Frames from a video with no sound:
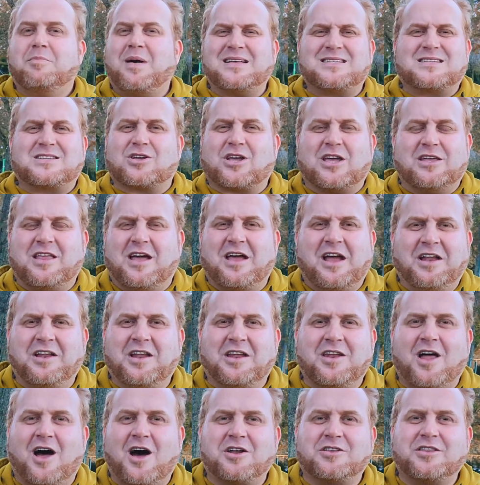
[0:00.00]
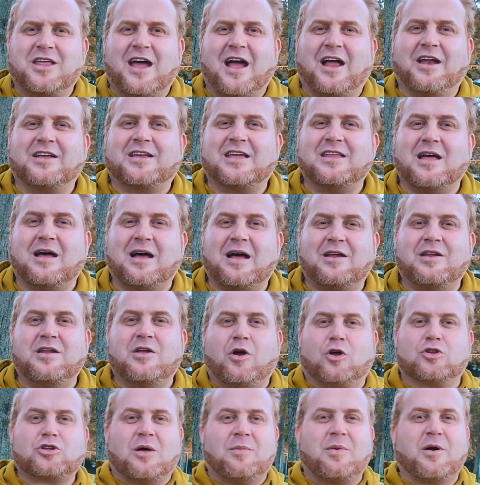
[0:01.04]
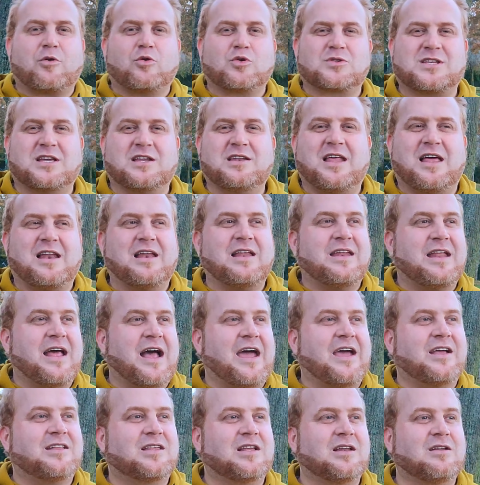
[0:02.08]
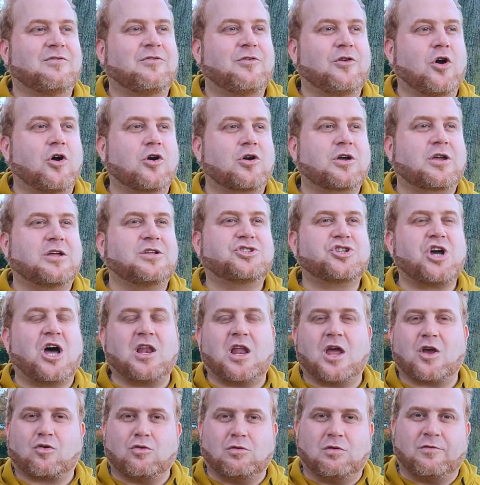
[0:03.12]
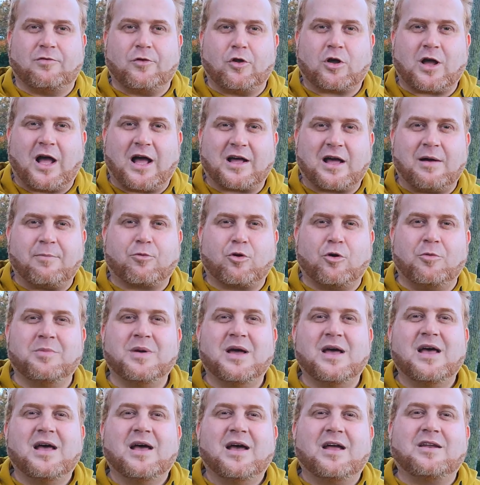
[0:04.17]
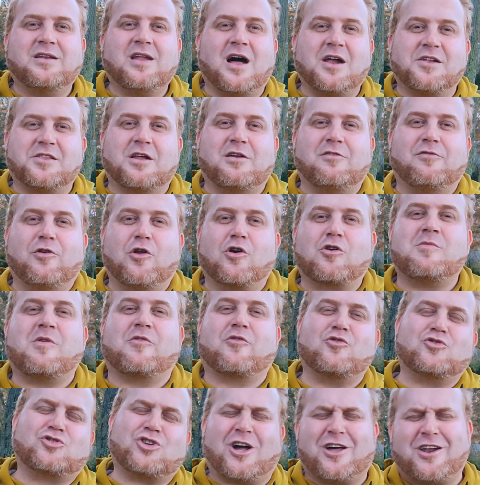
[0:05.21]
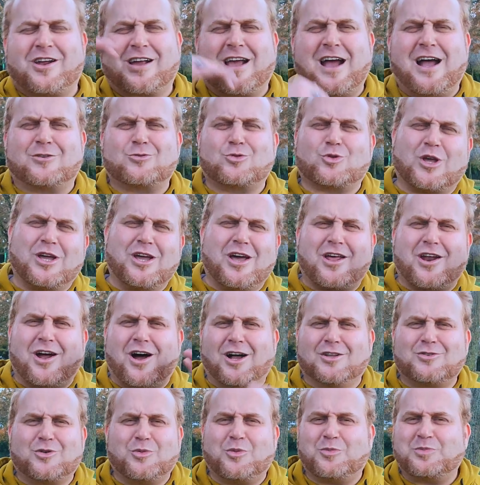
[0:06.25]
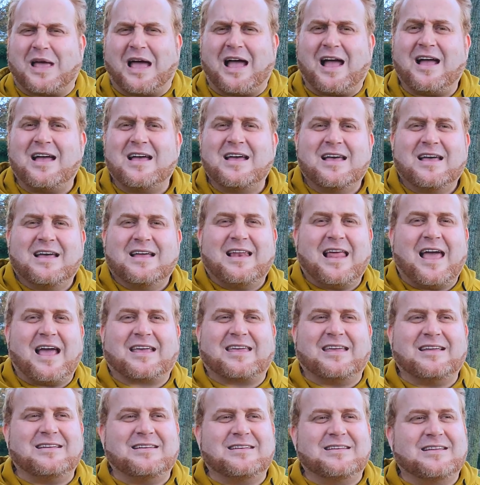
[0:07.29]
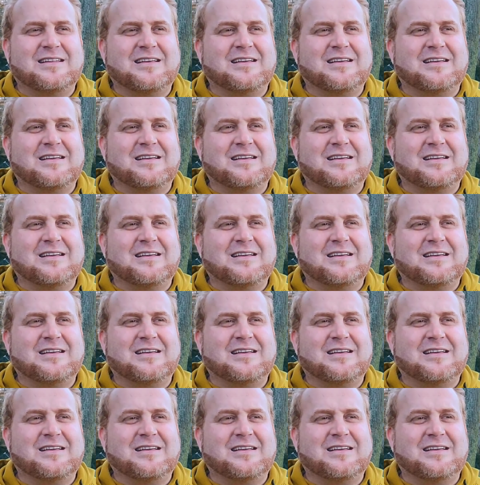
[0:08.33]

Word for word: بس كده احنا النهارده يعني كده يعتبر وصلنا لنهايه الفلوج ان شاء الله يكون الفلوج عجبكم النهارده الفلوج ما فيهوش حركات وطيارات وبتاع لكن